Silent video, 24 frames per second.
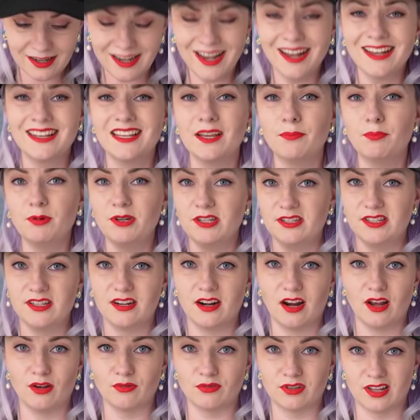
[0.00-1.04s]
Как я
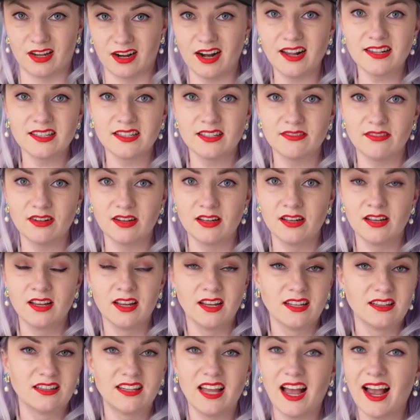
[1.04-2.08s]
презираю Тарасова,
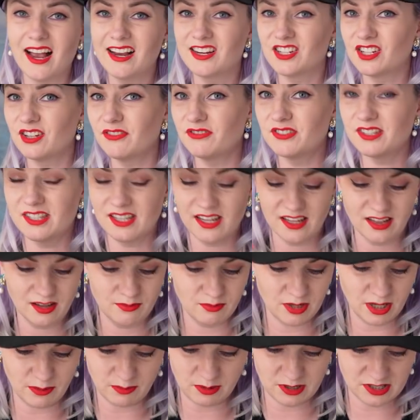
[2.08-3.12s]
так же в целом
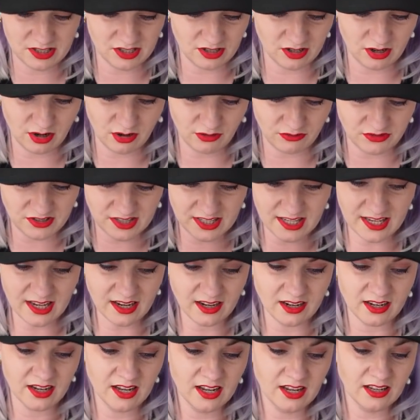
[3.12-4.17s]
я презираю
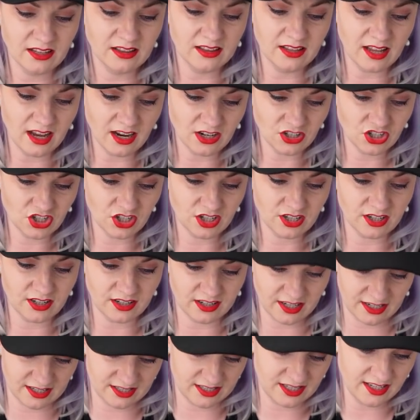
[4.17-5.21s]
всех наших
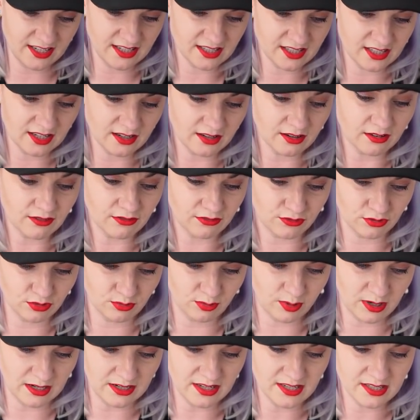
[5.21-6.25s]
российских
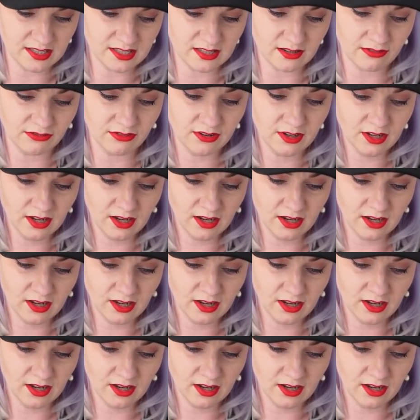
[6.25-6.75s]
футболистов,